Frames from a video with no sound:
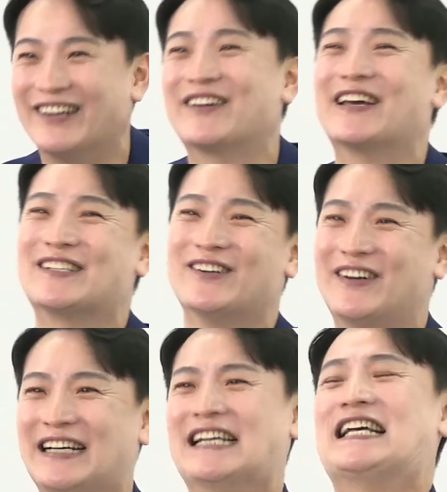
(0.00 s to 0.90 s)
이렇게
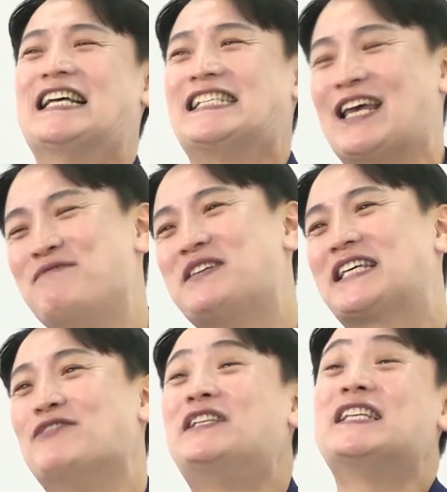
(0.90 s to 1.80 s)
해서
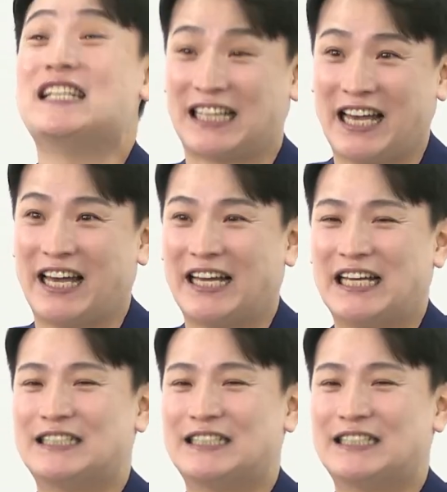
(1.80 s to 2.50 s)
재미있게 위트 있게